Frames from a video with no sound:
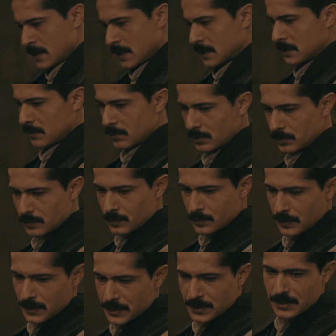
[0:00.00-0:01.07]
Lakin
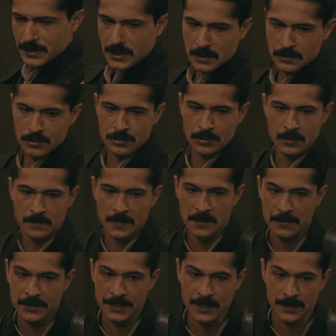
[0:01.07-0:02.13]
ordumuzun içine casus
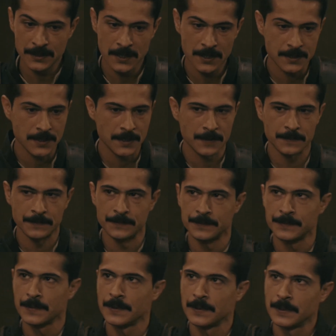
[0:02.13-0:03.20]
sokmayı başardılarsa...
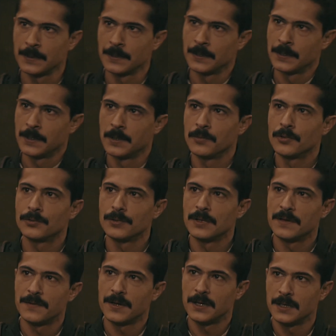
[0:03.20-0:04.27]

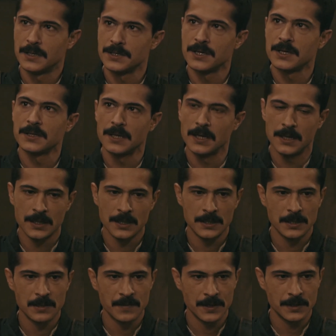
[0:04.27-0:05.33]
...bütün neferlerin canı
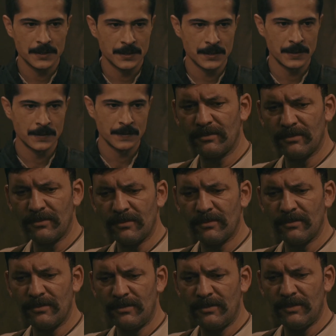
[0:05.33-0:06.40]
tehlikede demektir.
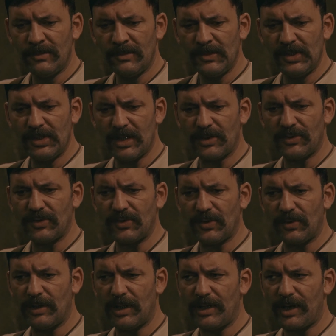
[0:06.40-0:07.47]

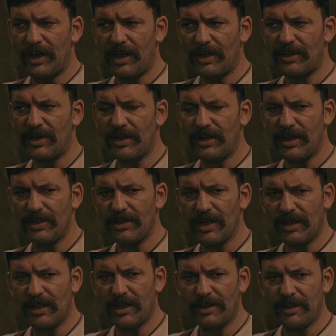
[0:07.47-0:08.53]
Casusu kullanarak her şeyi
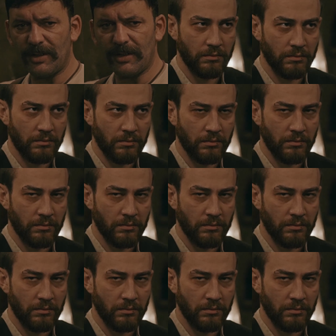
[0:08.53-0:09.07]
deneyeceklerdir.